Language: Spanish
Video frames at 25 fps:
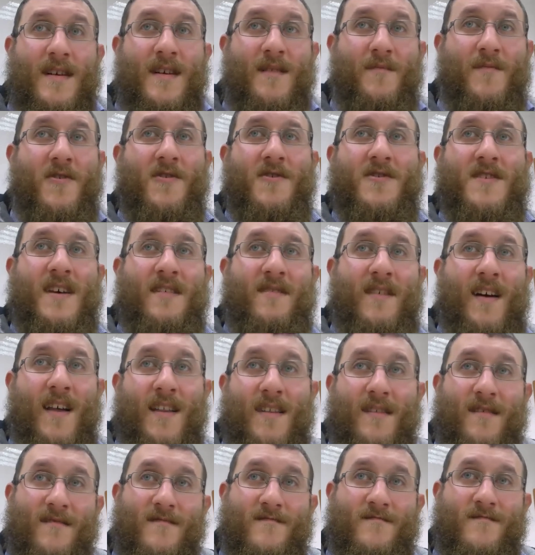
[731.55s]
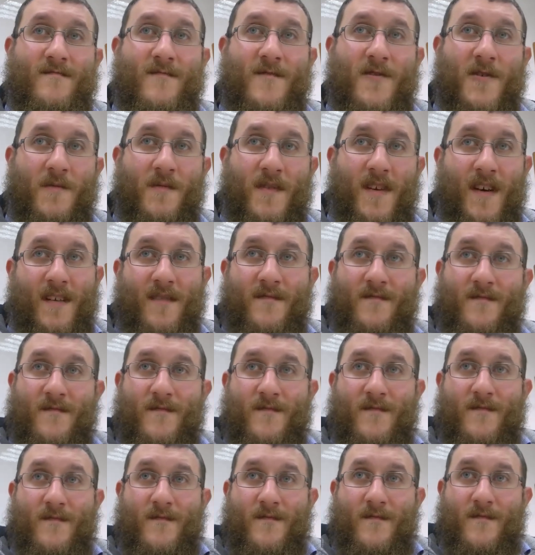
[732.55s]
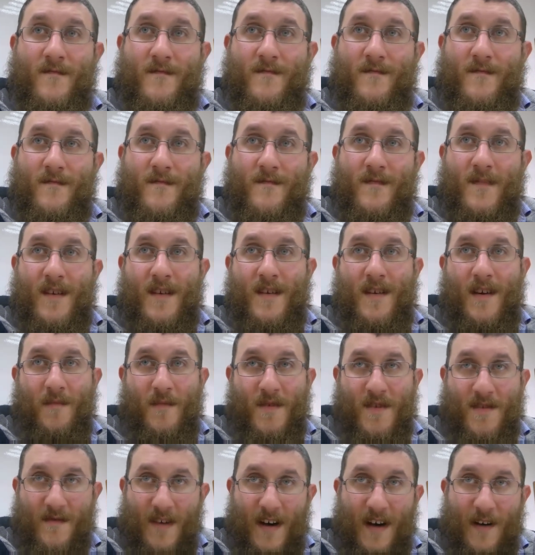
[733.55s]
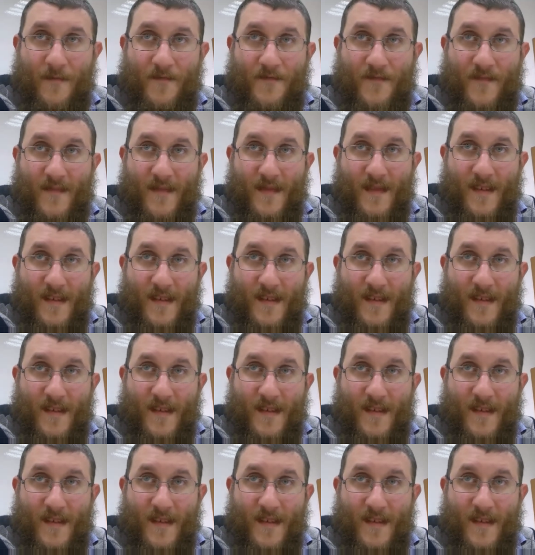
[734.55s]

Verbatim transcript: pero en Shabbat comer es mitzvah.